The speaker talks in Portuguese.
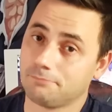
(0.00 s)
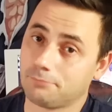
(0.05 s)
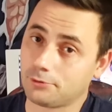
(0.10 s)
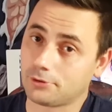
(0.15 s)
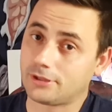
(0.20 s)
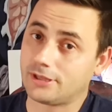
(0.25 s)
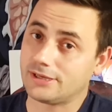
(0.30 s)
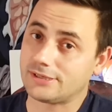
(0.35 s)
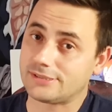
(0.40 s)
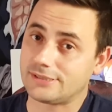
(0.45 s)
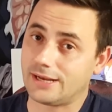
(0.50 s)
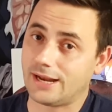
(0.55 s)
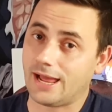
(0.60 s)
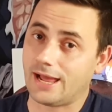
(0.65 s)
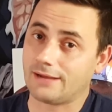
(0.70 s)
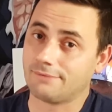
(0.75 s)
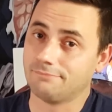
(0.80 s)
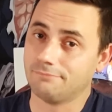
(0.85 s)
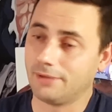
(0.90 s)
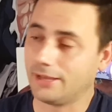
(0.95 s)
Por que
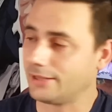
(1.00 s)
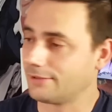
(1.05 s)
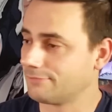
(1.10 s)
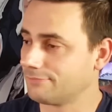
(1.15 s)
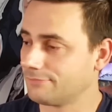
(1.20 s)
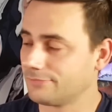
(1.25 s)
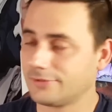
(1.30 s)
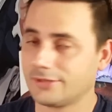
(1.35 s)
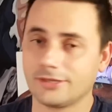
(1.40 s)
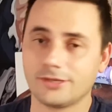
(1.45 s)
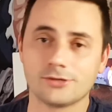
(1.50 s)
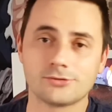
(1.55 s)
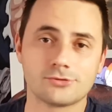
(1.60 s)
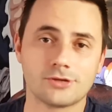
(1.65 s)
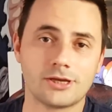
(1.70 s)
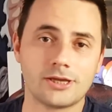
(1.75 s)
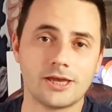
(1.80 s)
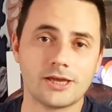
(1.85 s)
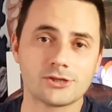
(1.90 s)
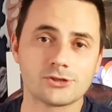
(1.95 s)
será? Bem, isso
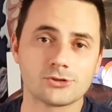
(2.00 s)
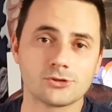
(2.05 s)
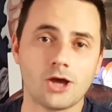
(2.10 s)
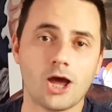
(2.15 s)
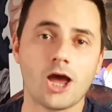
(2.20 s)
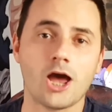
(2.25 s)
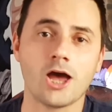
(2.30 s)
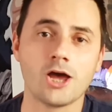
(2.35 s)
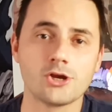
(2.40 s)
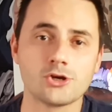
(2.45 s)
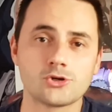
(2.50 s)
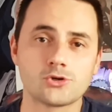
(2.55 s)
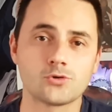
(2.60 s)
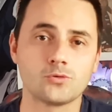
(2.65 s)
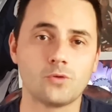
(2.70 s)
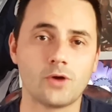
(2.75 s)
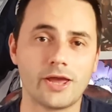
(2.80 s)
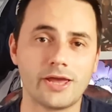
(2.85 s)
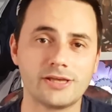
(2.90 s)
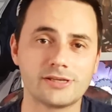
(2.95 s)
aí é só
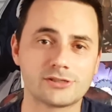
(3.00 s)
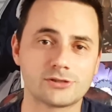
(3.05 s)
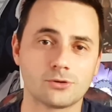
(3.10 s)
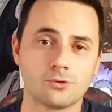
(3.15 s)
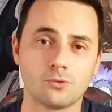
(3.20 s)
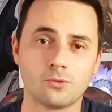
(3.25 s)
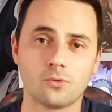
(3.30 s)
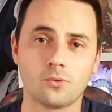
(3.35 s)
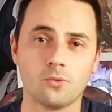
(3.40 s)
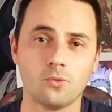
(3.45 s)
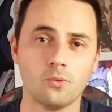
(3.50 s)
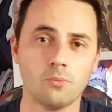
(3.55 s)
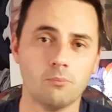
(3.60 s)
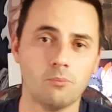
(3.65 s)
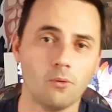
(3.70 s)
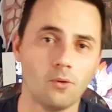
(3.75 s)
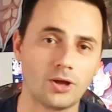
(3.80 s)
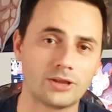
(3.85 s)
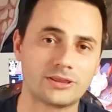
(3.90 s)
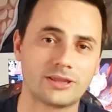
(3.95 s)
Shuei, seu
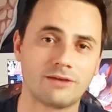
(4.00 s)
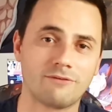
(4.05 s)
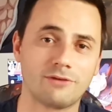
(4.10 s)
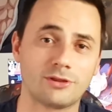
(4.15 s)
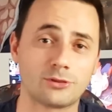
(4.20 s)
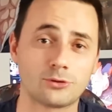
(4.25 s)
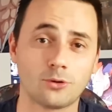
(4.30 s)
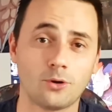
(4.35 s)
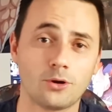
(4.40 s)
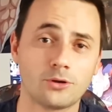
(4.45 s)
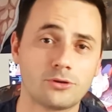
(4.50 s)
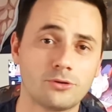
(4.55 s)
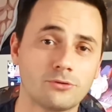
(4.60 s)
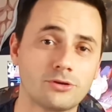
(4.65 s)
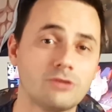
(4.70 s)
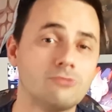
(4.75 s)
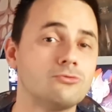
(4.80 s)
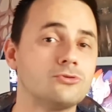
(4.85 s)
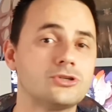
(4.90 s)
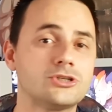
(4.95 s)
Cubo, a TV Tóquio,
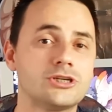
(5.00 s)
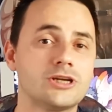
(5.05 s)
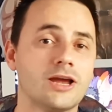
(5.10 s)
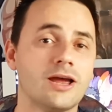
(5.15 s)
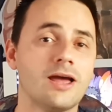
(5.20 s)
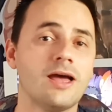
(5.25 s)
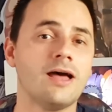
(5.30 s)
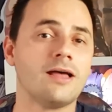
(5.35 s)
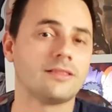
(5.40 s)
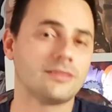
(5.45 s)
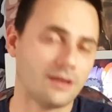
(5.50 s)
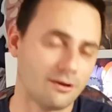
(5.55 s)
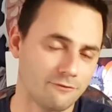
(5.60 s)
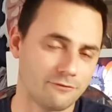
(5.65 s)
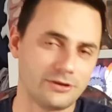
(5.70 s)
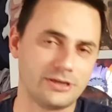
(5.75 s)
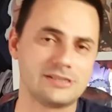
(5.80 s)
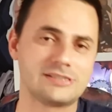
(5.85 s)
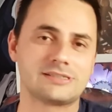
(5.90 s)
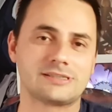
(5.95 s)
que um dia
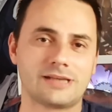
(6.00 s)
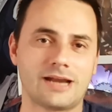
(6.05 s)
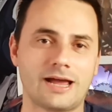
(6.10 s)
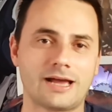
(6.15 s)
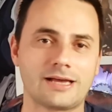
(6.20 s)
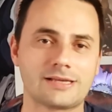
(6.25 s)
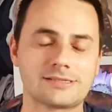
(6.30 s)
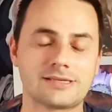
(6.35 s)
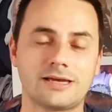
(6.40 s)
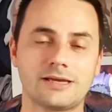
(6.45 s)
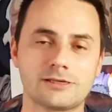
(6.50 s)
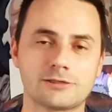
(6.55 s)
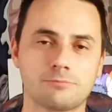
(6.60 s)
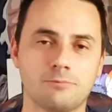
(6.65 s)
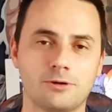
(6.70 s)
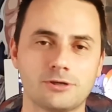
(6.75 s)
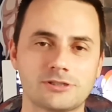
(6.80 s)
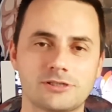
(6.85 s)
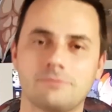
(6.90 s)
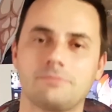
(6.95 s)
talvez traga essa
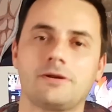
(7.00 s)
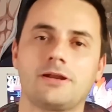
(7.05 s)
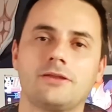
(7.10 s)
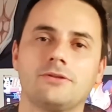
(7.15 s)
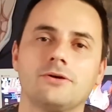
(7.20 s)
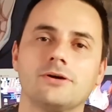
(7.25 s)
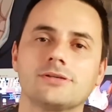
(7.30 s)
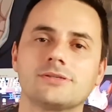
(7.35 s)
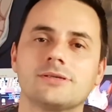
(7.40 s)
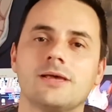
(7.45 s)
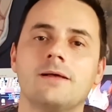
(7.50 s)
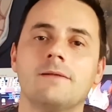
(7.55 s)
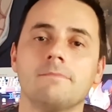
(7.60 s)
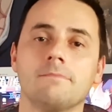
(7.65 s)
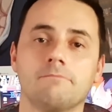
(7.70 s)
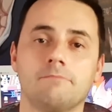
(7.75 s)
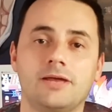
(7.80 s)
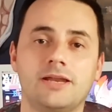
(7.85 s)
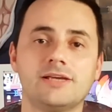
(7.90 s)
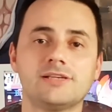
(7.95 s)
resposta para nós.
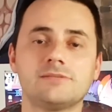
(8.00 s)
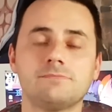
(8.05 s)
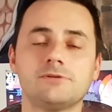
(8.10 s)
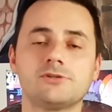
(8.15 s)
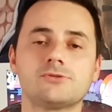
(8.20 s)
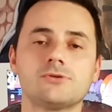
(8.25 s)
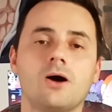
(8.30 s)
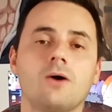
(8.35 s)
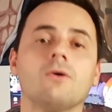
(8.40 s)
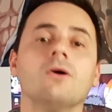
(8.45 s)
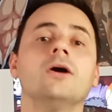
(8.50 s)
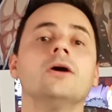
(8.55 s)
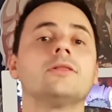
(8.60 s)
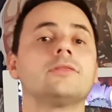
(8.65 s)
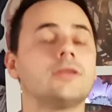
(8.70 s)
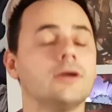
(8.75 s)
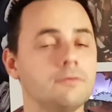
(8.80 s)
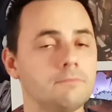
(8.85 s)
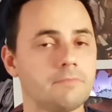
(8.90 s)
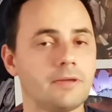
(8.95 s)
Beleza, pessoal?
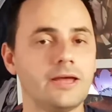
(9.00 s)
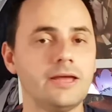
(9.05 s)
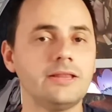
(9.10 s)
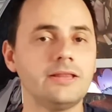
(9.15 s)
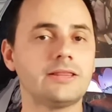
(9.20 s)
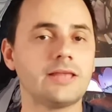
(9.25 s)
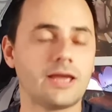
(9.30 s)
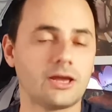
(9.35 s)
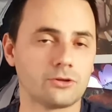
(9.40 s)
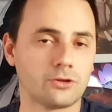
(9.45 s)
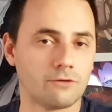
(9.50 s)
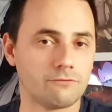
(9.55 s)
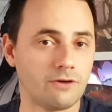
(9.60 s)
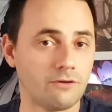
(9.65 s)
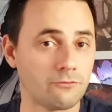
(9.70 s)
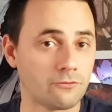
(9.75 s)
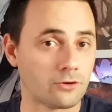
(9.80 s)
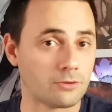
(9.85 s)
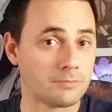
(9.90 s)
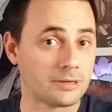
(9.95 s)
Também tem a nova
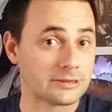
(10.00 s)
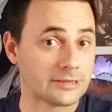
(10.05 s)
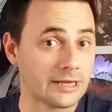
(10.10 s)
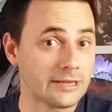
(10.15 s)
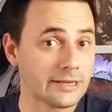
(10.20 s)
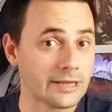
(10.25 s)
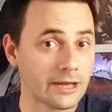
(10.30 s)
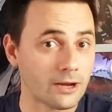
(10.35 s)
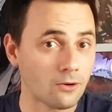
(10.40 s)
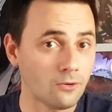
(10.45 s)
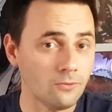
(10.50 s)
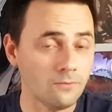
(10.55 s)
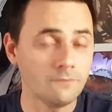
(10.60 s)
forma da Nel